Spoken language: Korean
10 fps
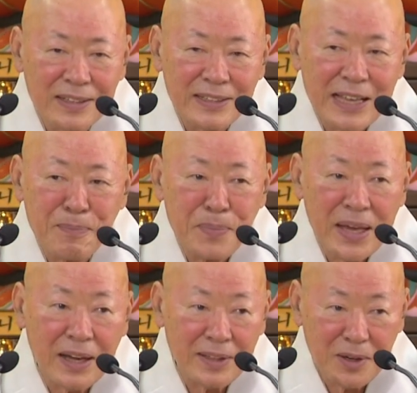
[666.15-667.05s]

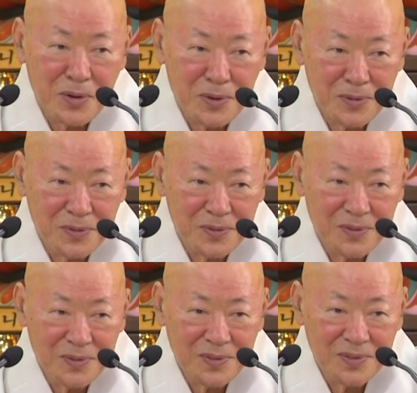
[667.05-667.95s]
산매가 되고
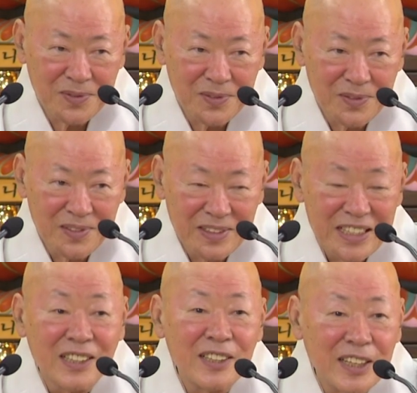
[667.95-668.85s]

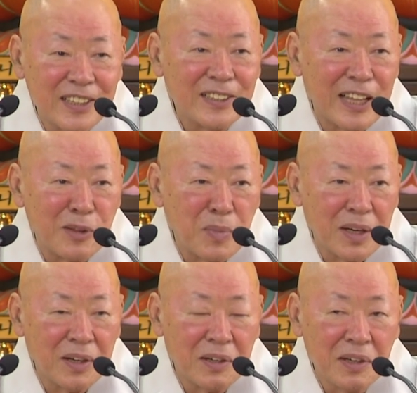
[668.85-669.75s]
정이 든단
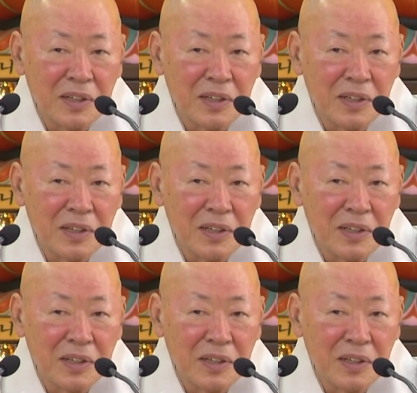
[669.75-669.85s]
말이에요.